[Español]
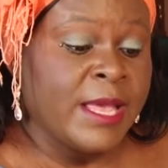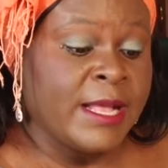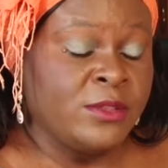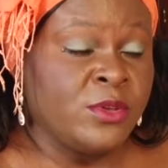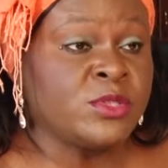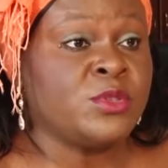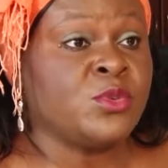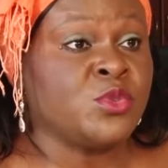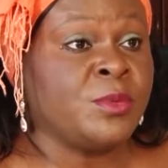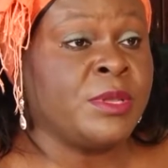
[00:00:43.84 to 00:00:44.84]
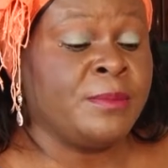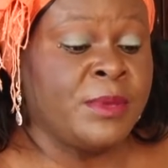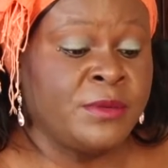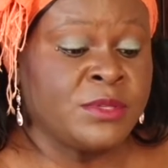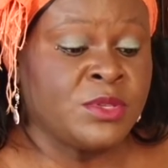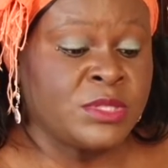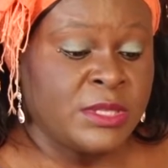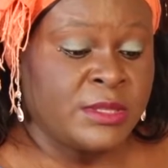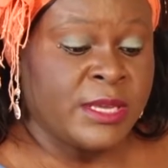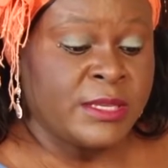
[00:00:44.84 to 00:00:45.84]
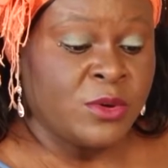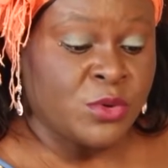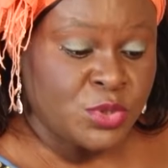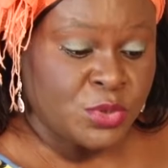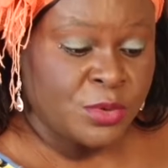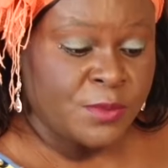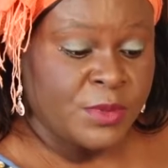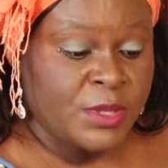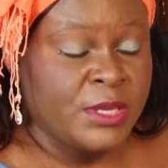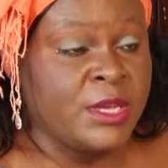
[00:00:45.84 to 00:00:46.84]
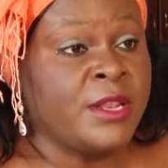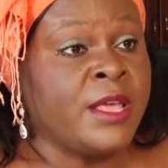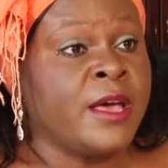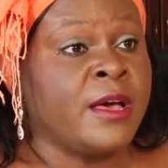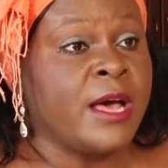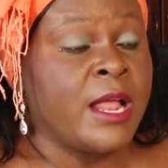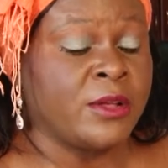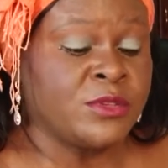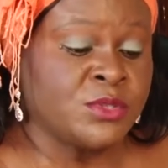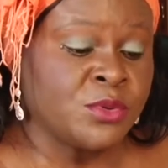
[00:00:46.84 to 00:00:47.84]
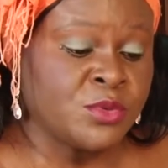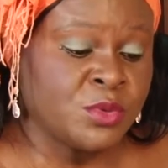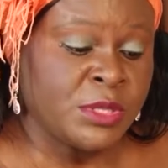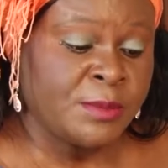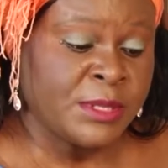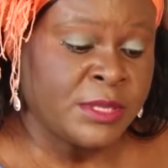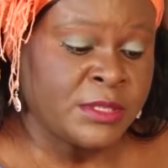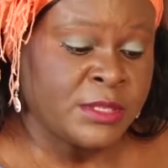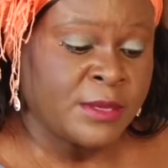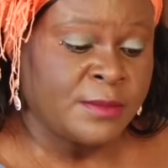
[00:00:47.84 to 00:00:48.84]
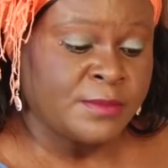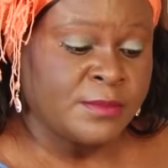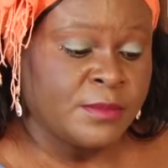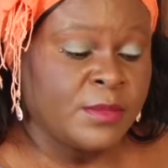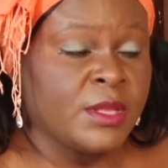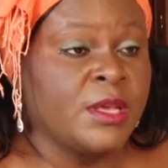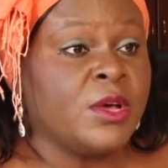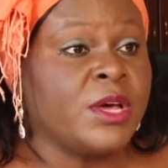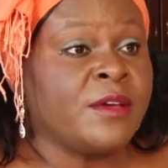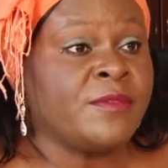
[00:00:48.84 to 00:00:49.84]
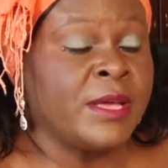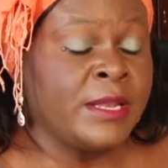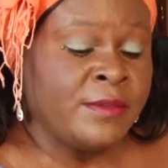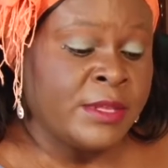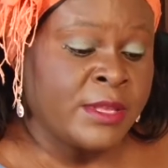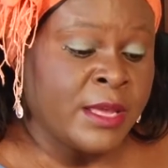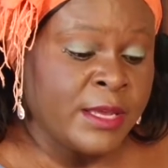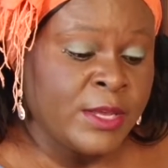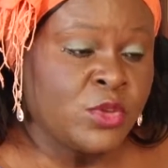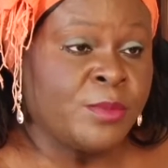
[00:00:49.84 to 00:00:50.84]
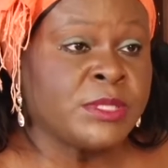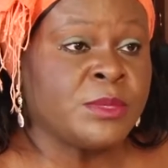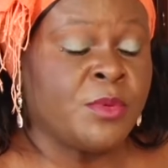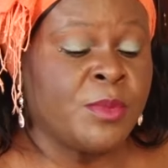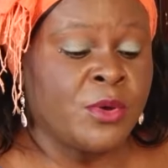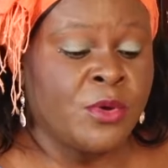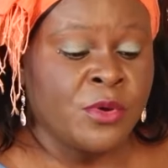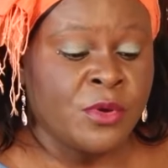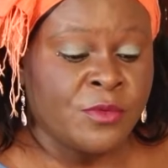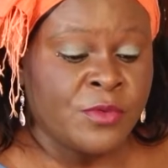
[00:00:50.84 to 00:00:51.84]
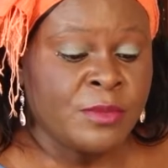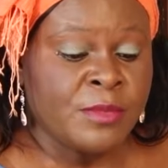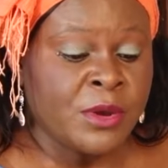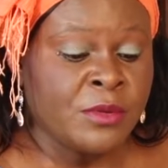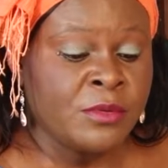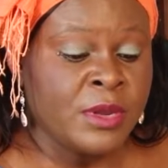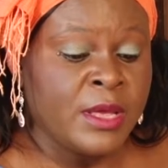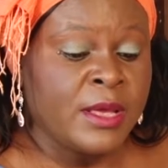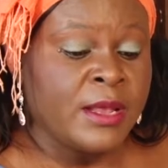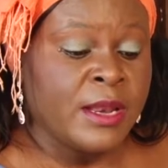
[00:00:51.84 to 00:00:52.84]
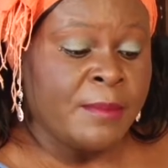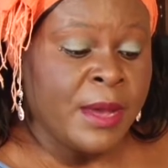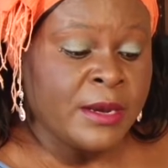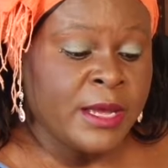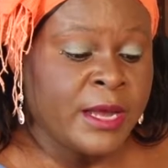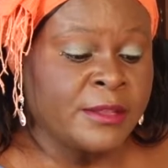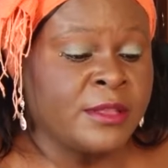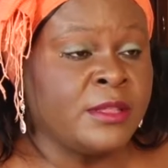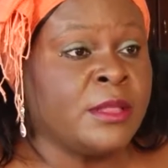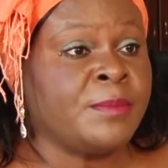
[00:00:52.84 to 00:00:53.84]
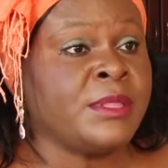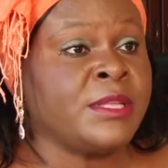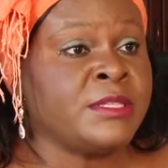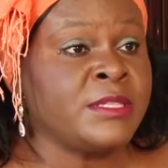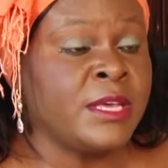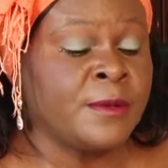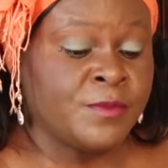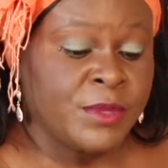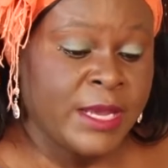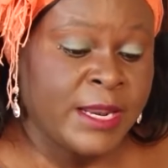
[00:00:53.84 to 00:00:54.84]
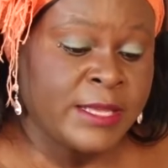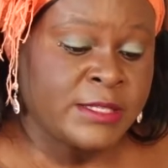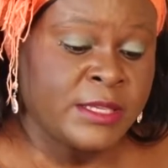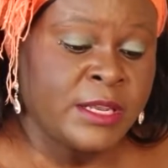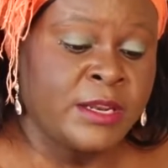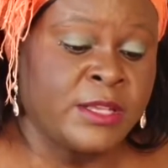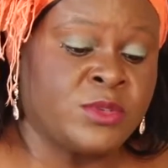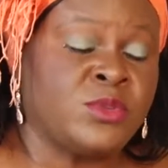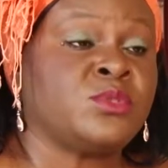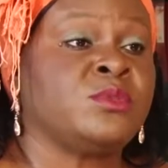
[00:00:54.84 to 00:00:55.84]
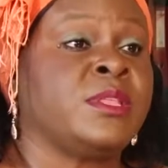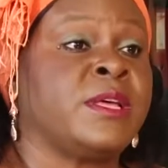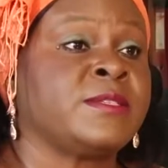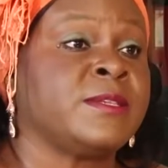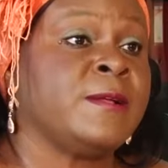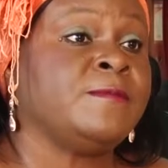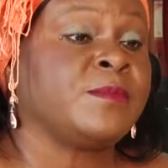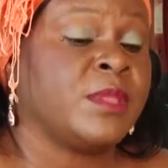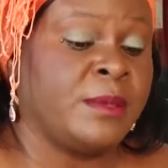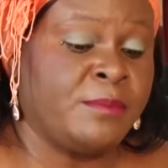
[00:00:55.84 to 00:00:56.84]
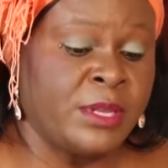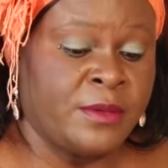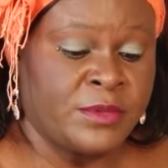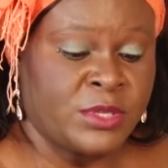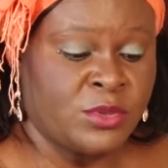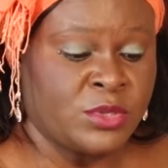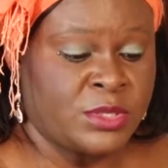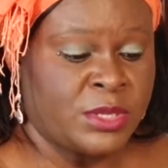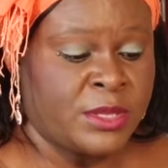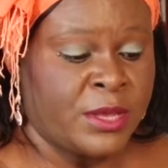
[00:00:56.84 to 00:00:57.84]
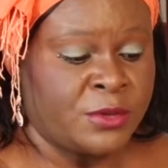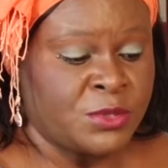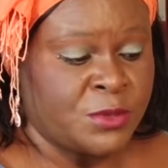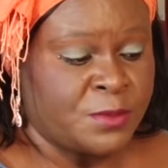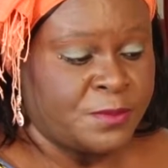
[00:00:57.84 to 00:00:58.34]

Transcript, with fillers: El 12 de octubre de 1968, Guinea alcanzó su independencia. Rafael Evita y Tomás Mbomangongo firmaron la Magna Carta de Independencia en la sede de Naciones Unidas en 1968.